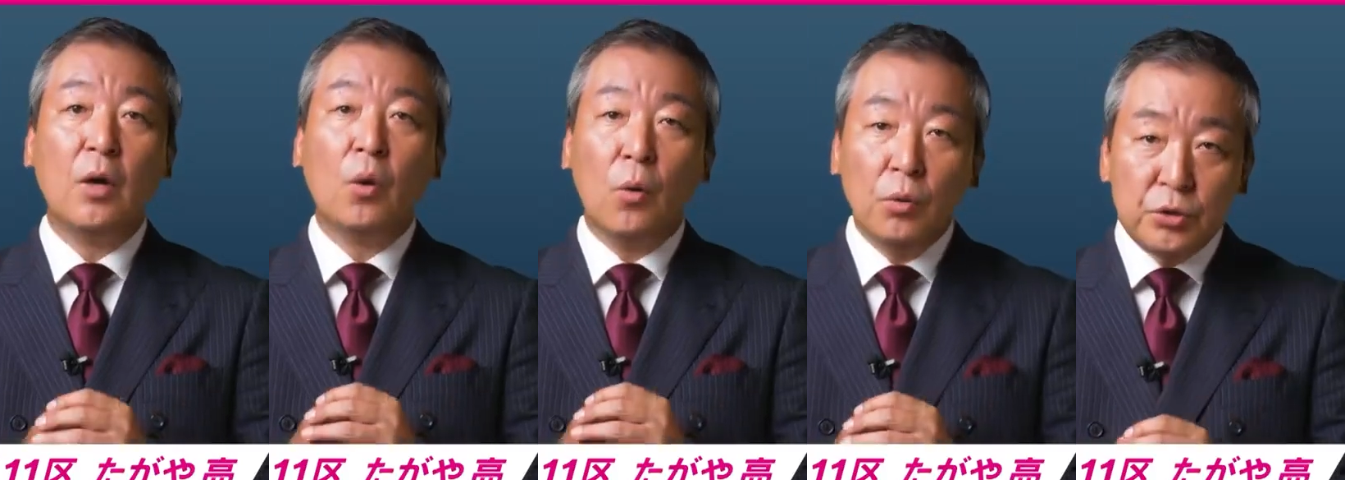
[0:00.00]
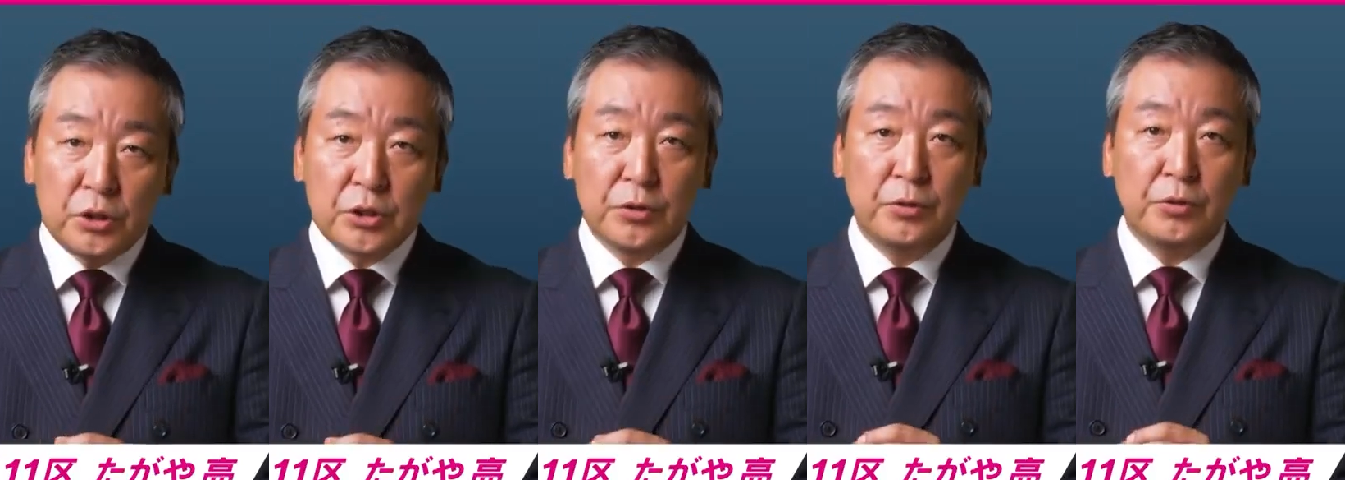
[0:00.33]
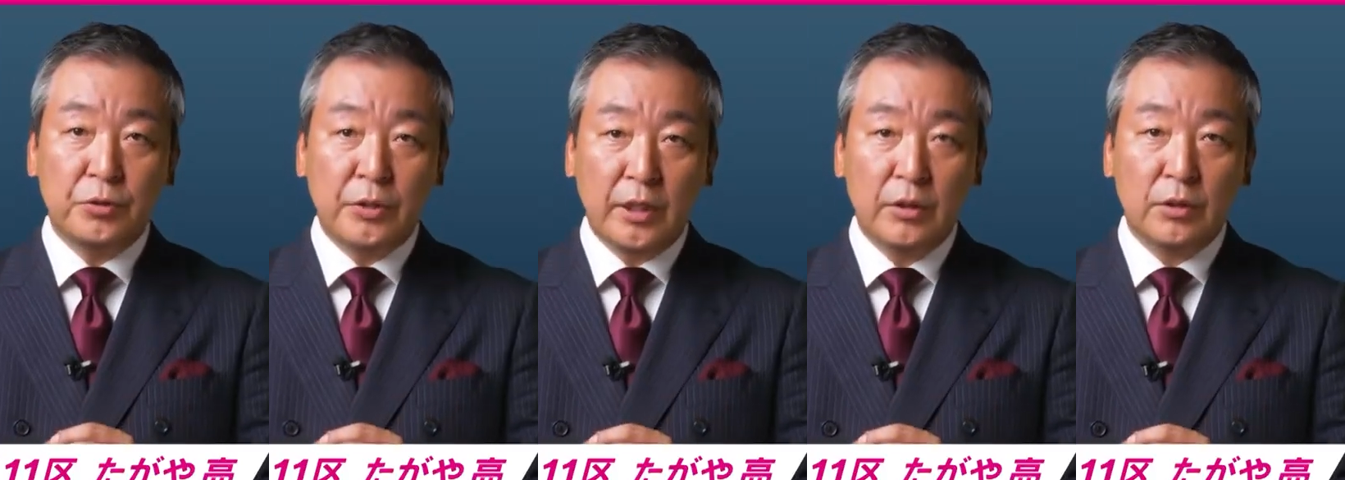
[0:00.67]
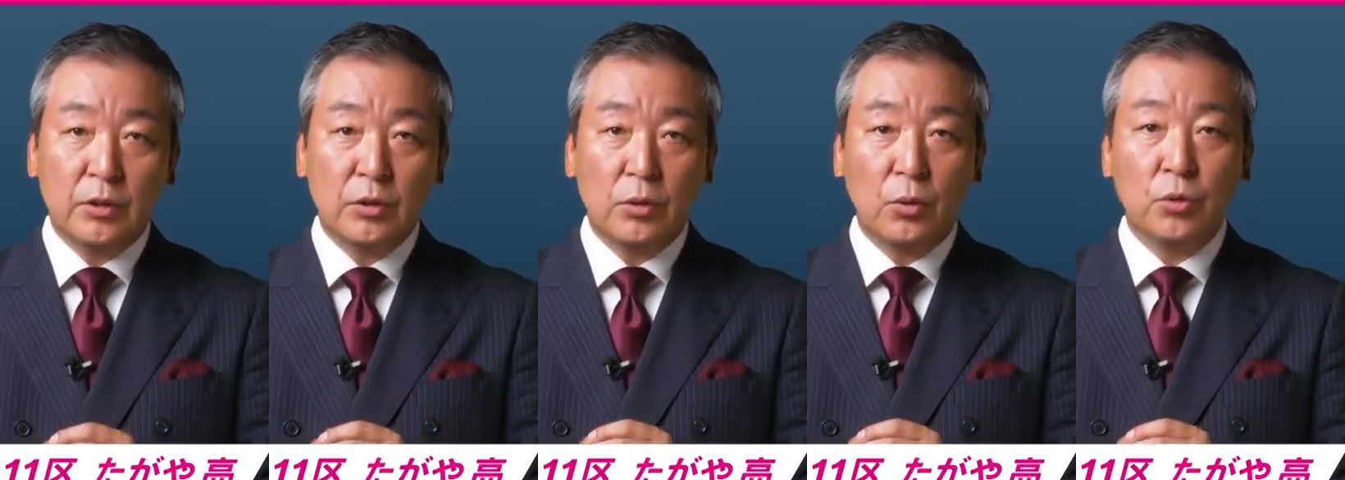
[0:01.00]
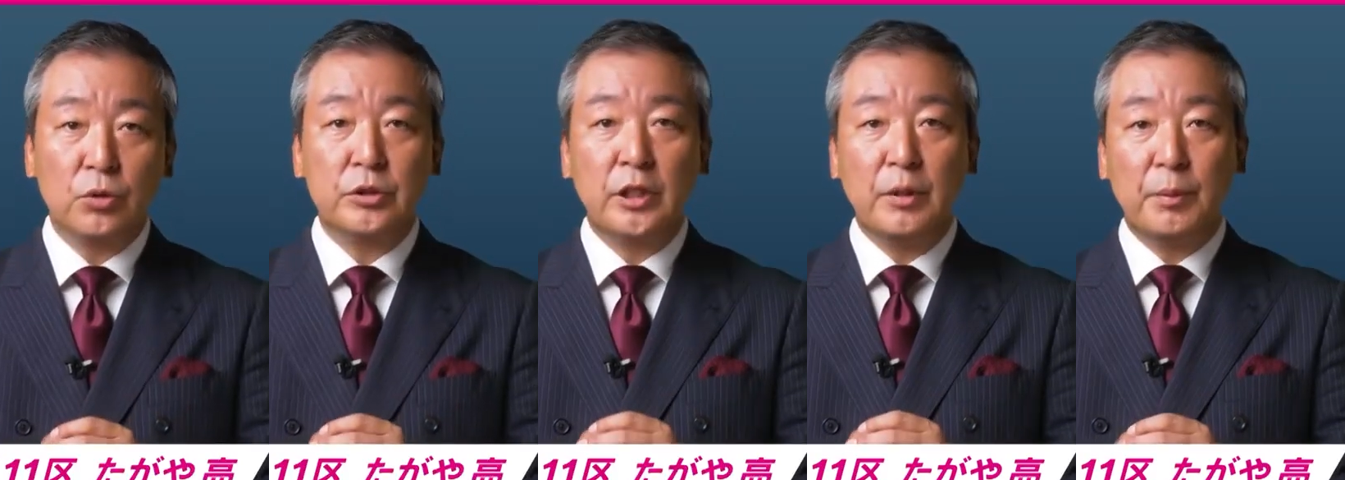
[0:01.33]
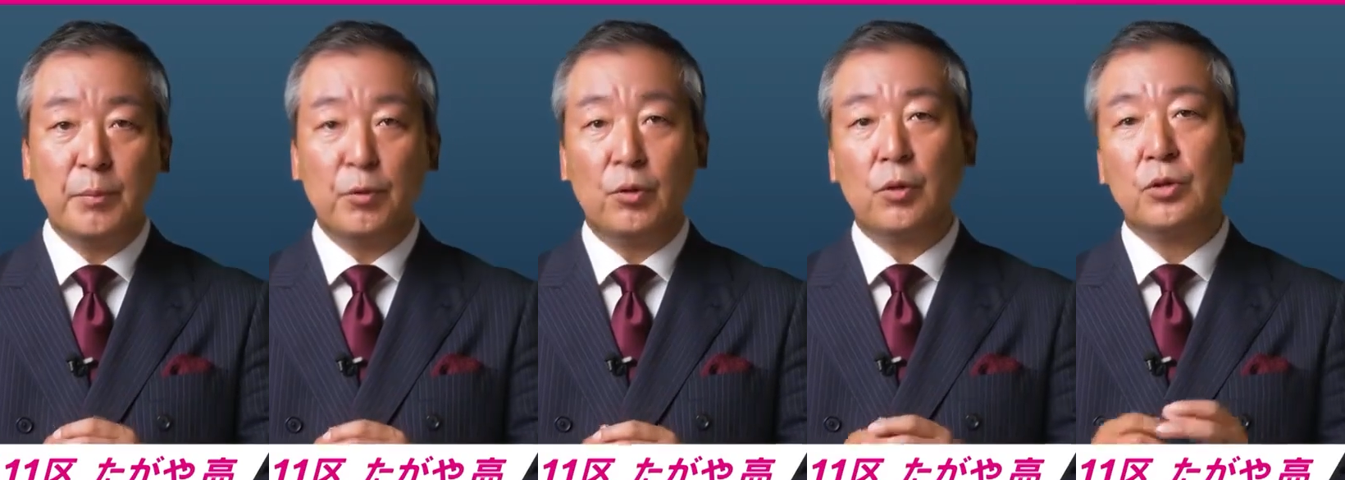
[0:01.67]
御宿に抜ける道路整備
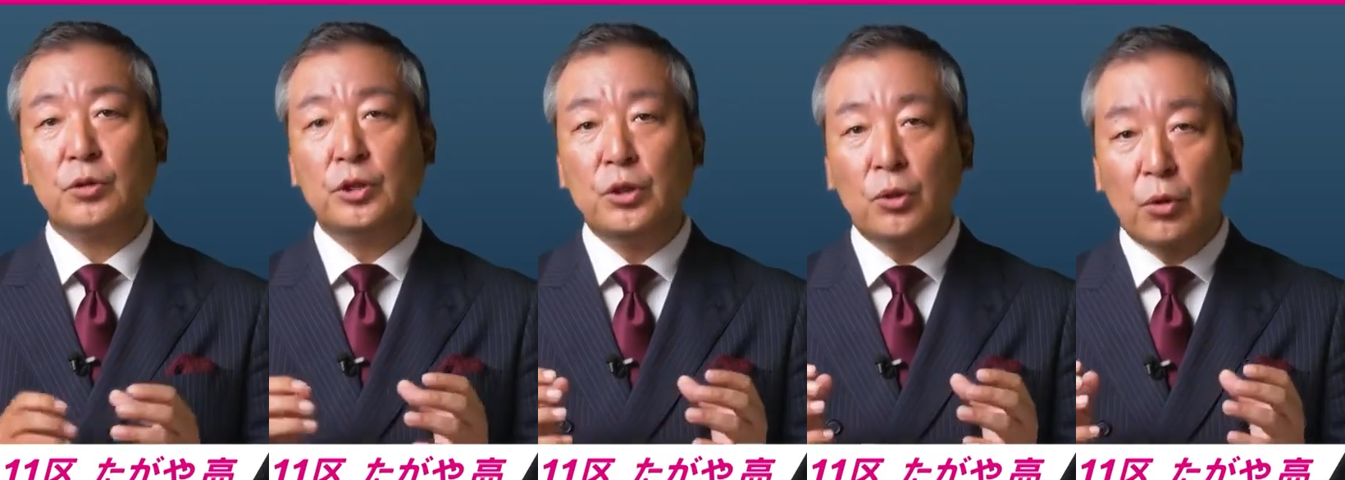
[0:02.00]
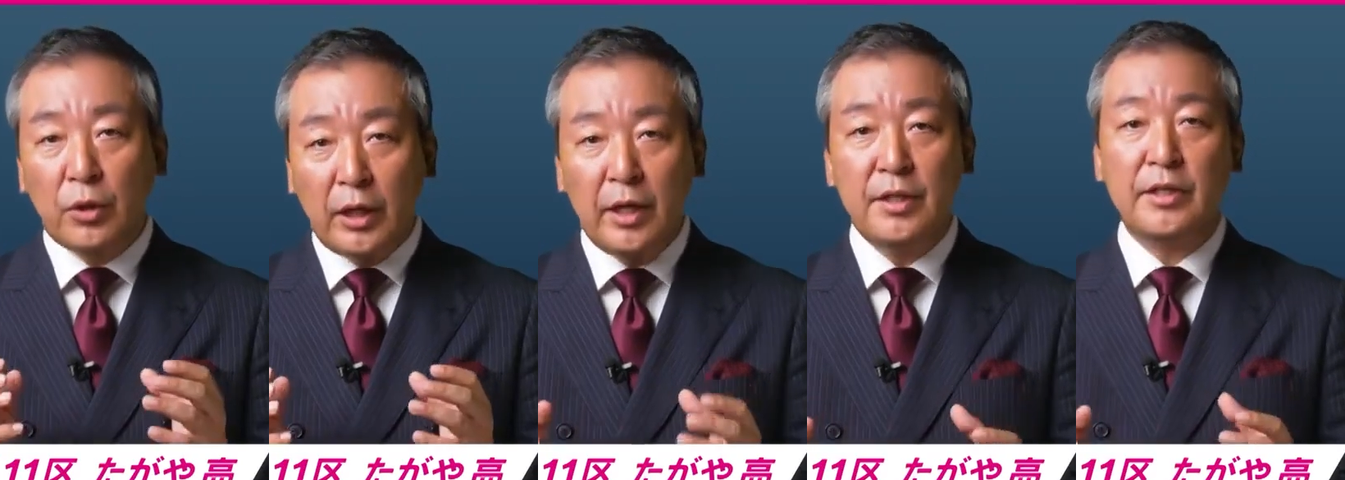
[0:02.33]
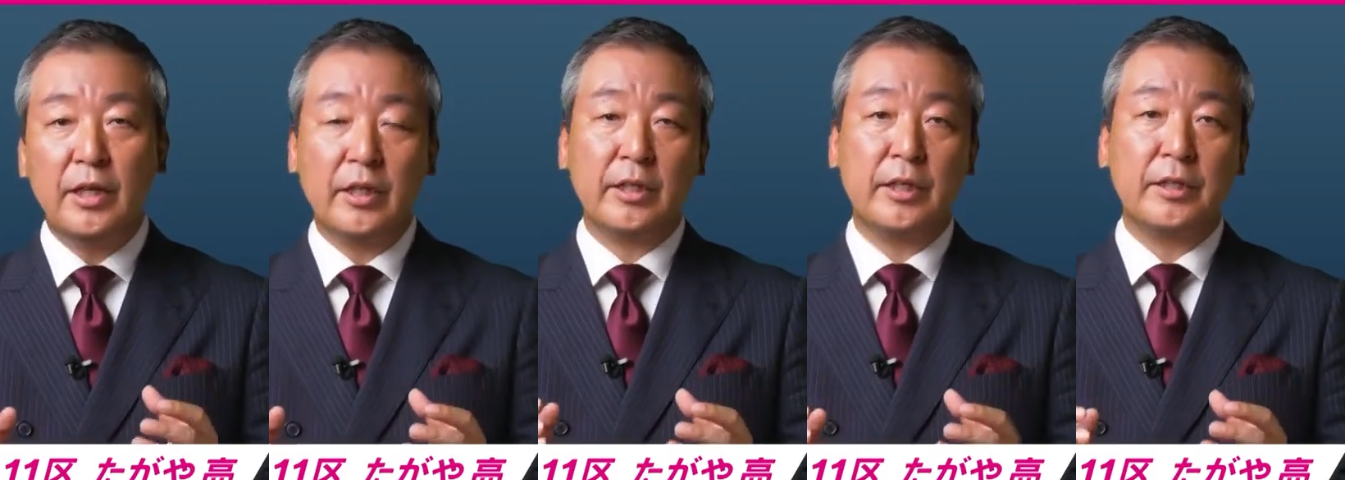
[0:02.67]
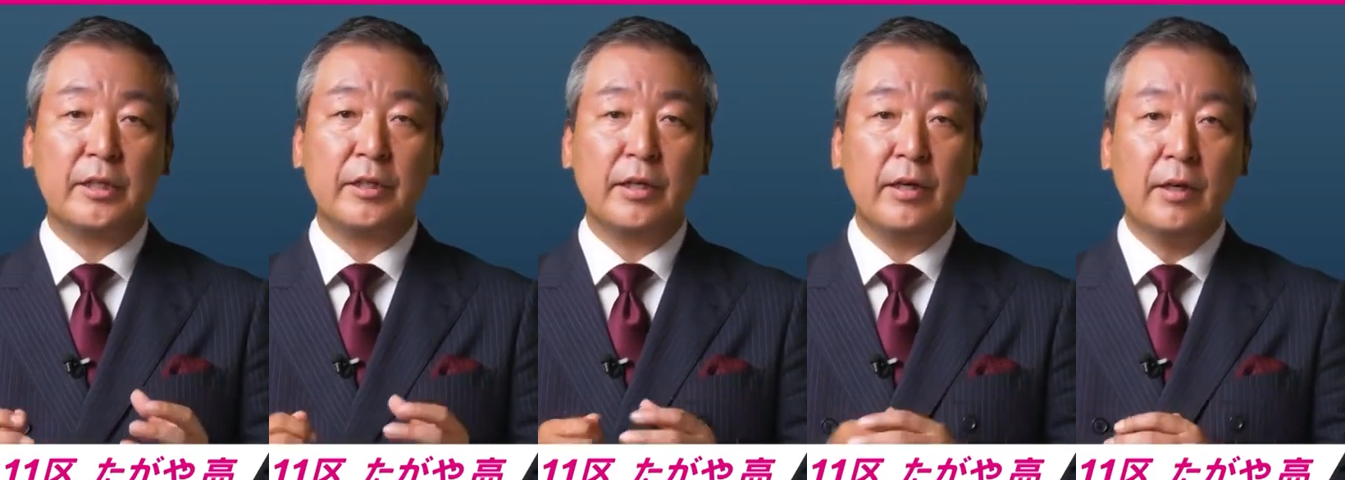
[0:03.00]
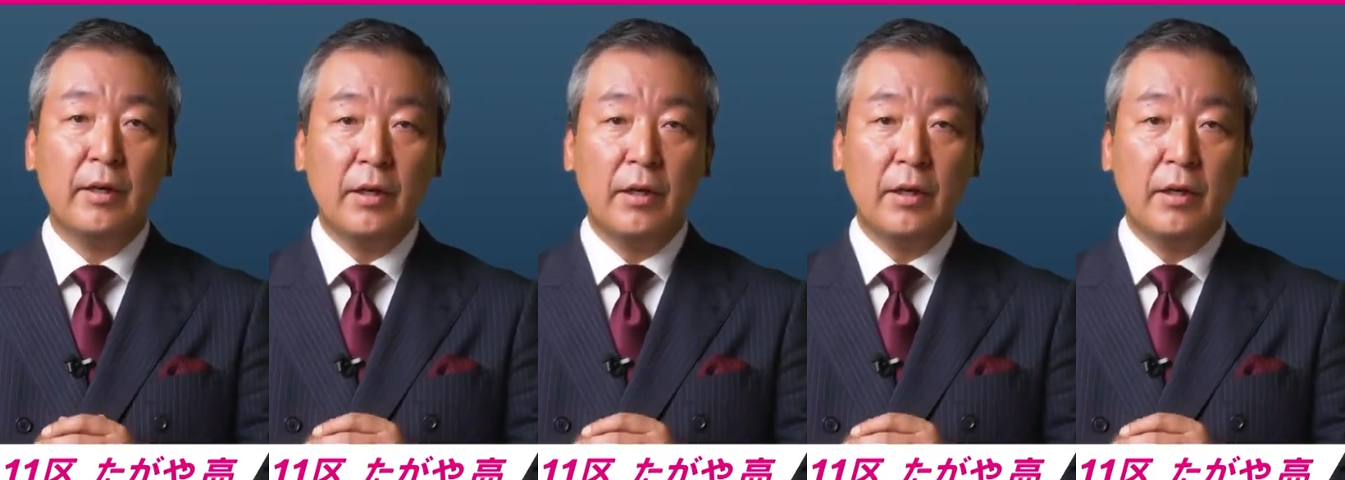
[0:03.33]
も国と県に働きかけ